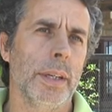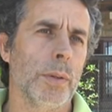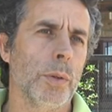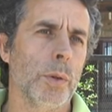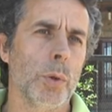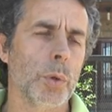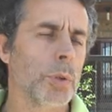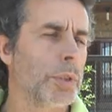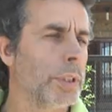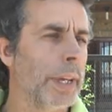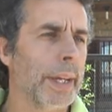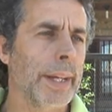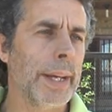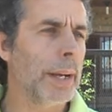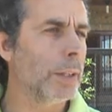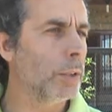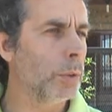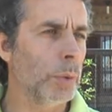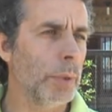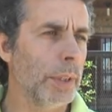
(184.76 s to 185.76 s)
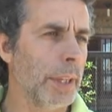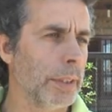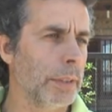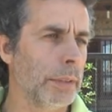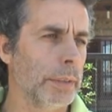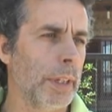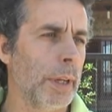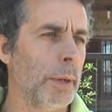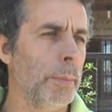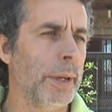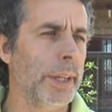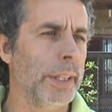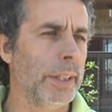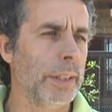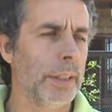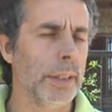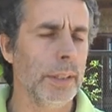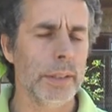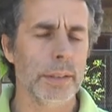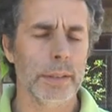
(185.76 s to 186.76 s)
cruces en altura
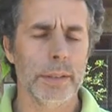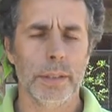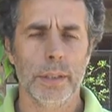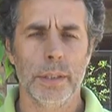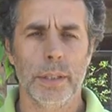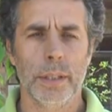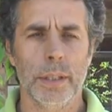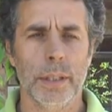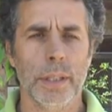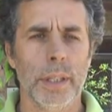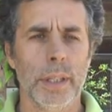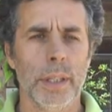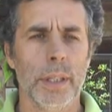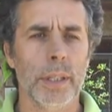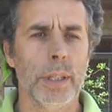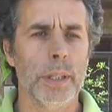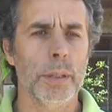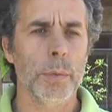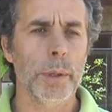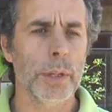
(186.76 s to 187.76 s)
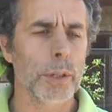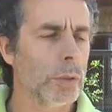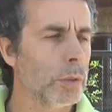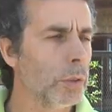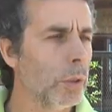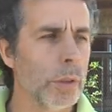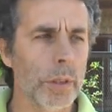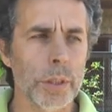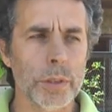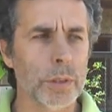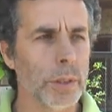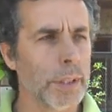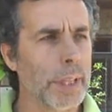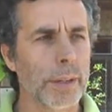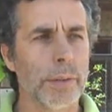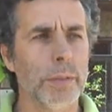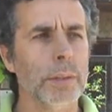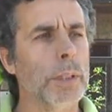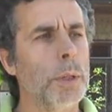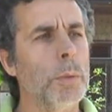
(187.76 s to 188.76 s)
totalmente, y bueno, todo eso
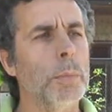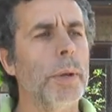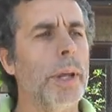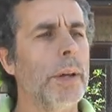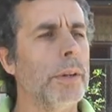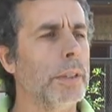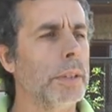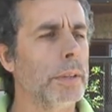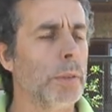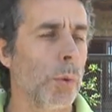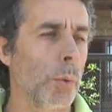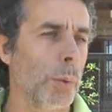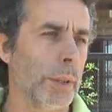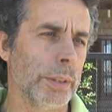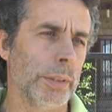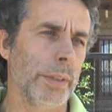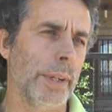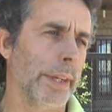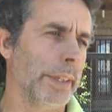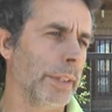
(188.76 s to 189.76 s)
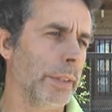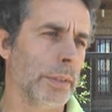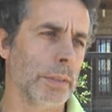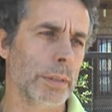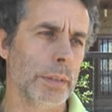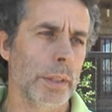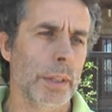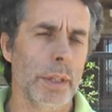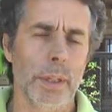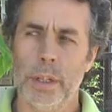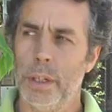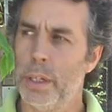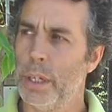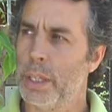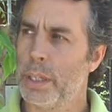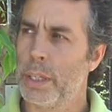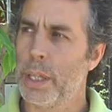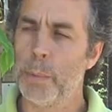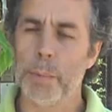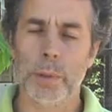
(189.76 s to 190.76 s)
está contemplado en estos cuatro años, y
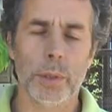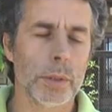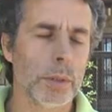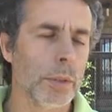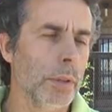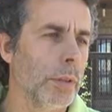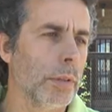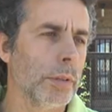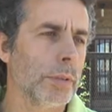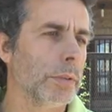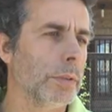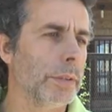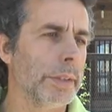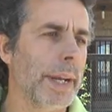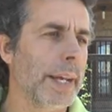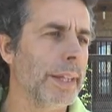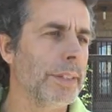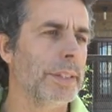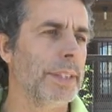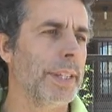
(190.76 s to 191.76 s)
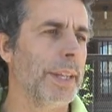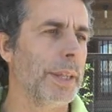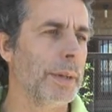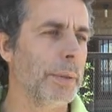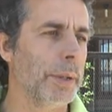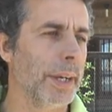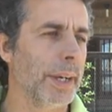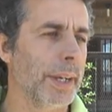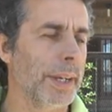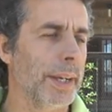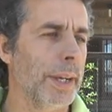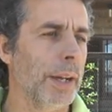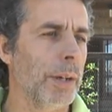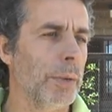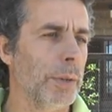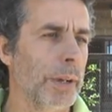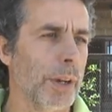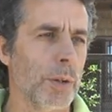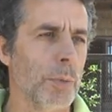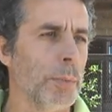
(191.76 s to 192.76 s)
estamos todos con ansias de ver que las
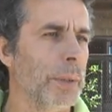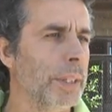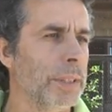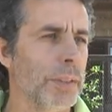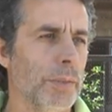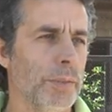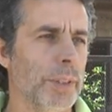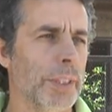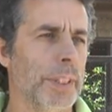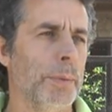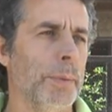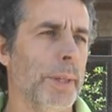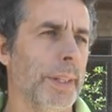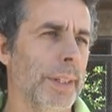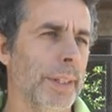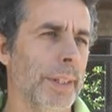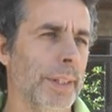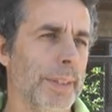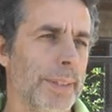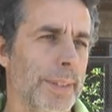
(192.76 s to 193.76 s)
obras comiencen fuertemente.